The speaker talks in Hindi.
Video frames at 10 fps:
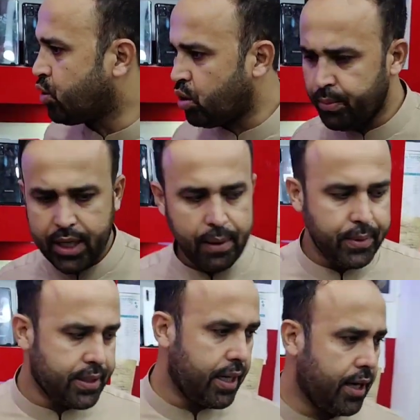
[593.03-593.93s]
सेट और भी
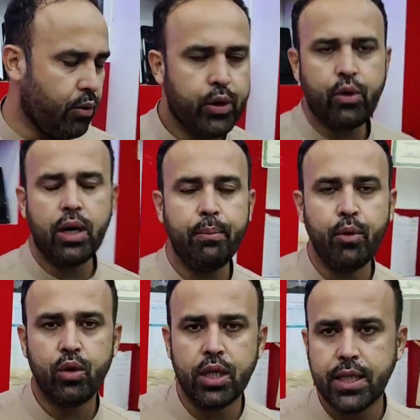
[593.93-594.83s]
काफ़ी सारे वीडियो
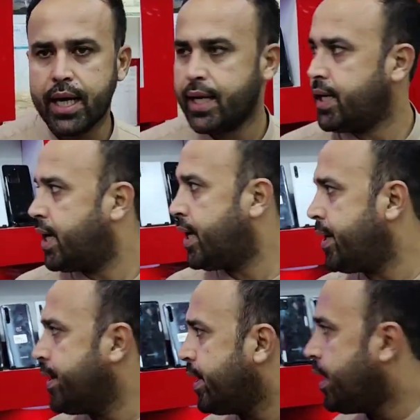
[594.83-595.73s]
लंबी होती जा रही
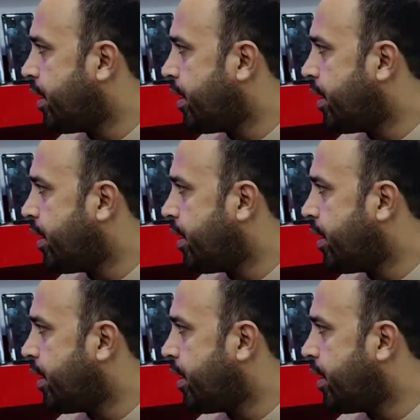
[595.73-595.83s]
है